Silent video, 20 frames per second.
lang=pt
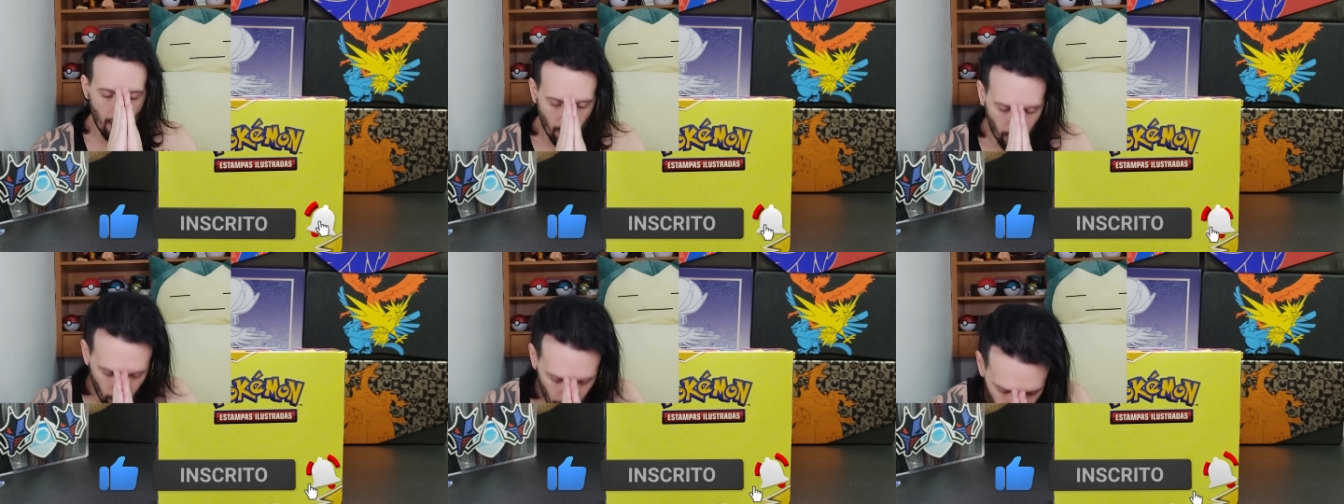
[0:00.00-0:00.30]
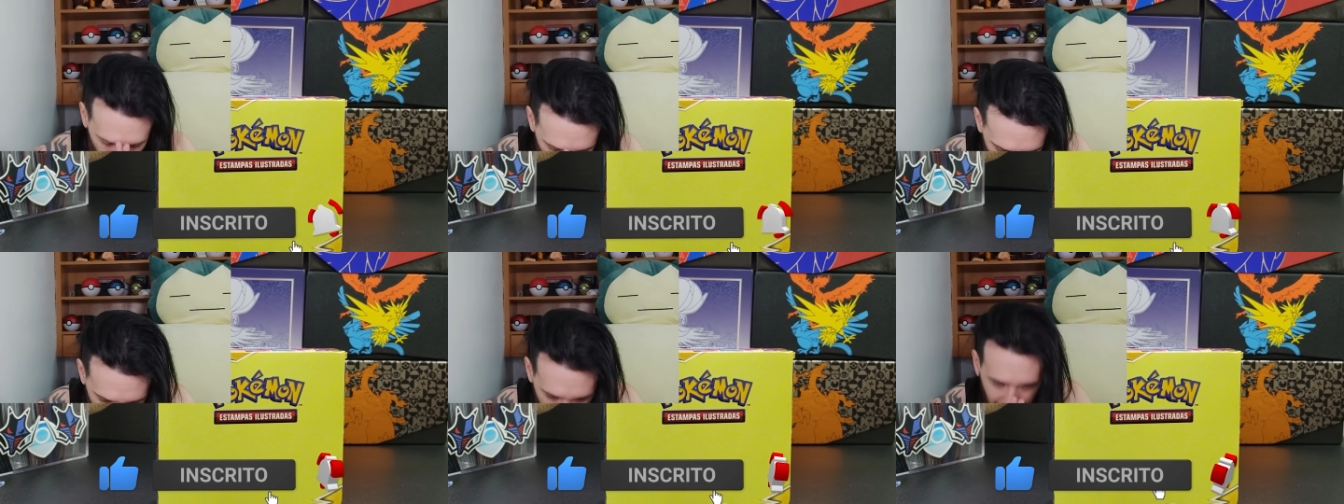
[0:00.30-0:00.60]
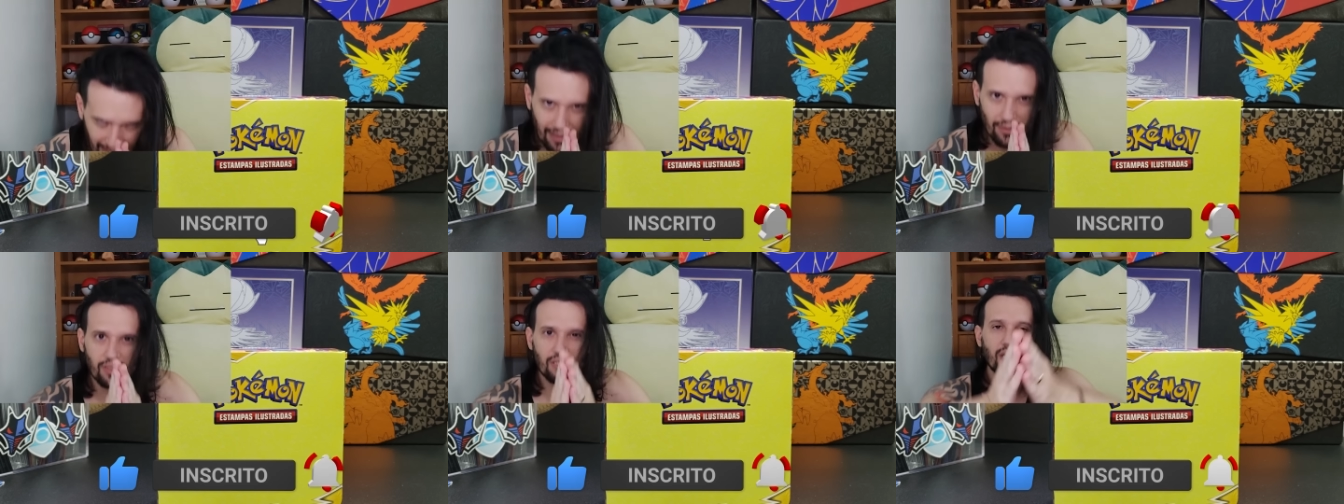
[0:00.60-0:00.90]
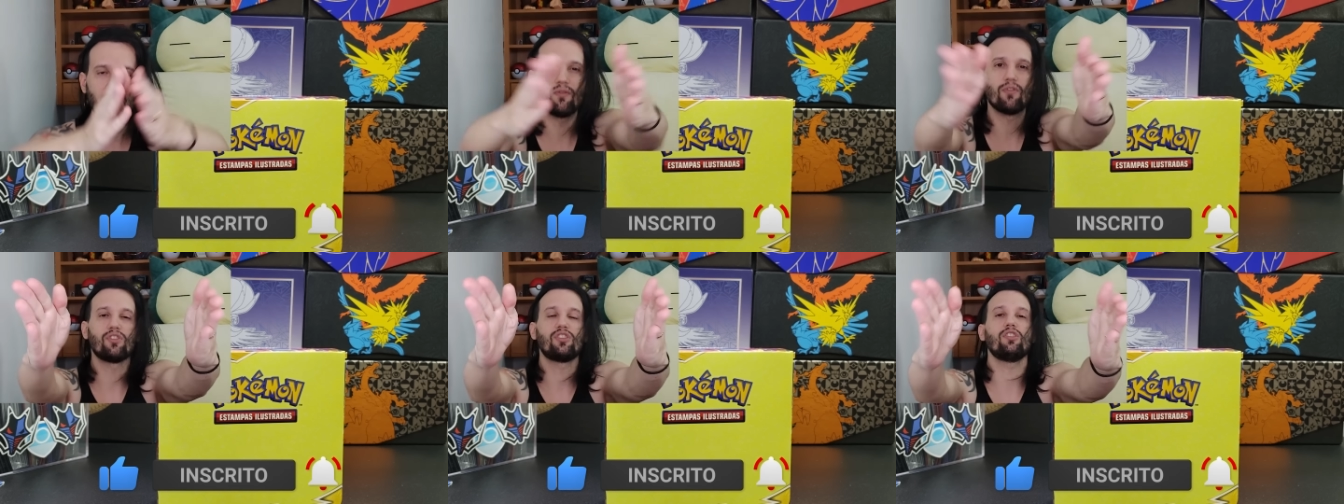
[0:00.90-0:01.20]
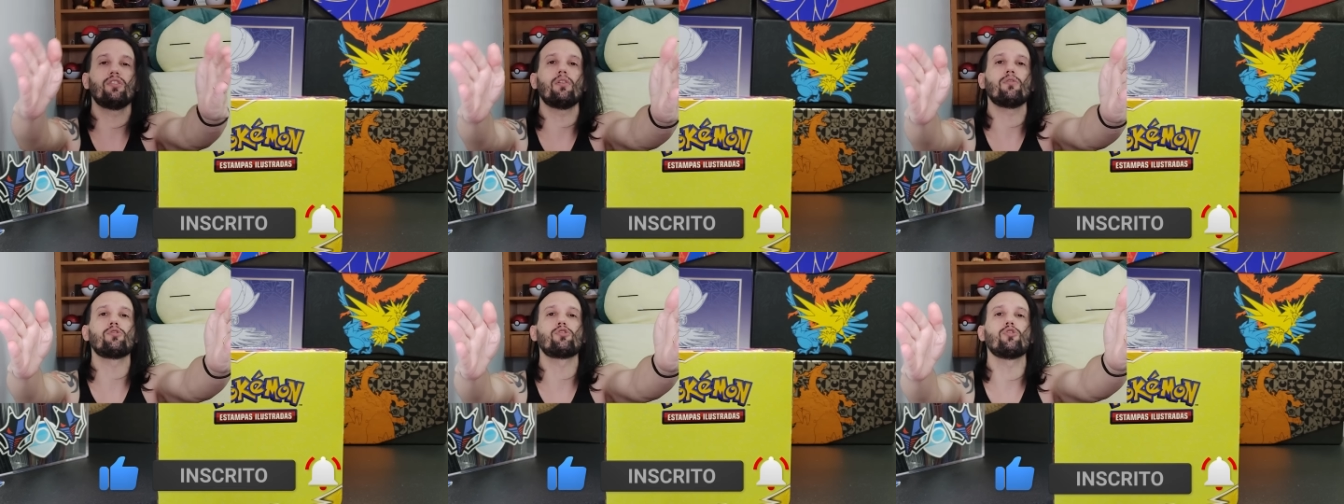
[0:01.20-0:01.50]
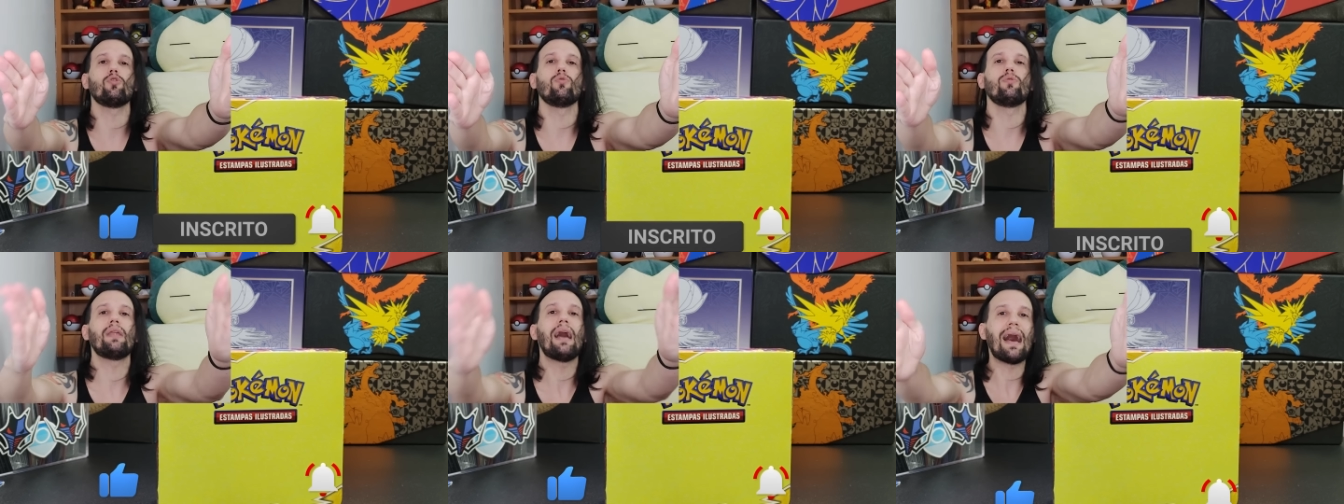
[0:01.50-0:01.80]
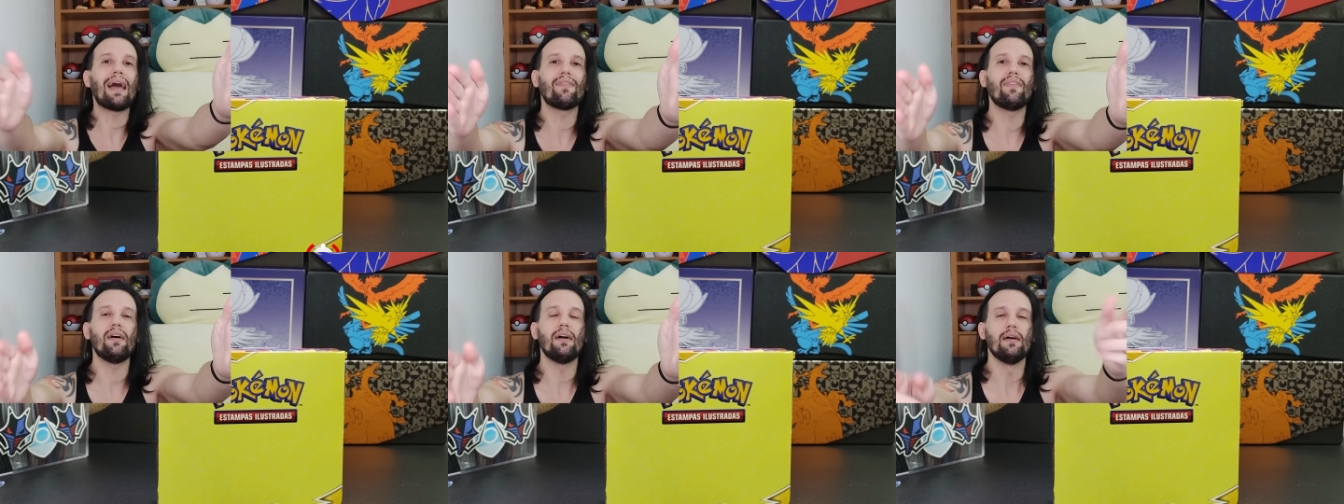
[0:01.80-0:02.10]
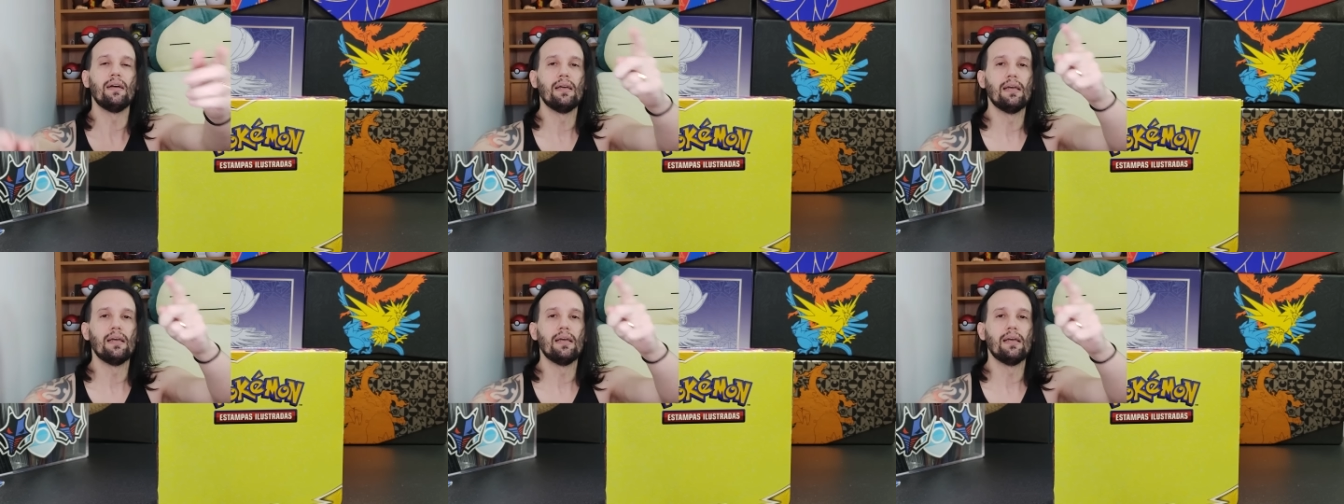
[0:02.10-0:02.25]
Muito obrigado, sem você eu não sou nada.